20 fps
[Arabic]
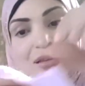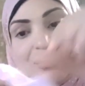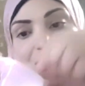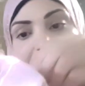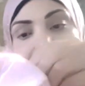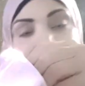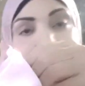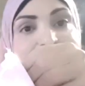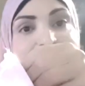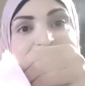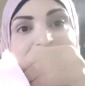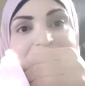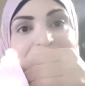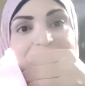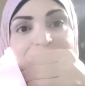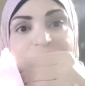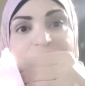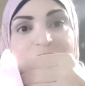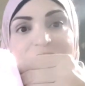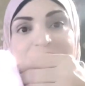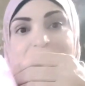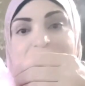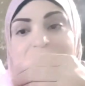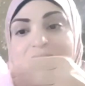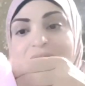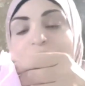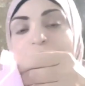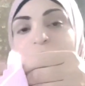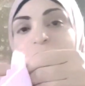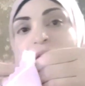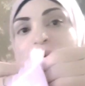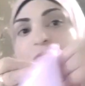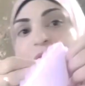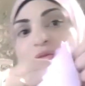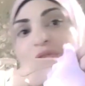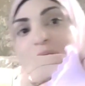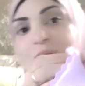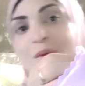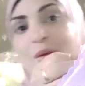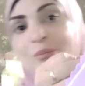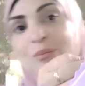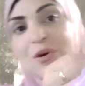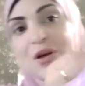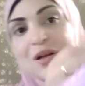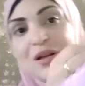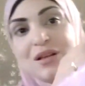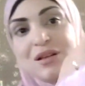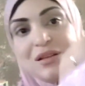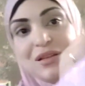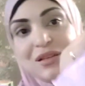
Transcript: انا بستخدم فوط كتير قوي قوي في المطبخ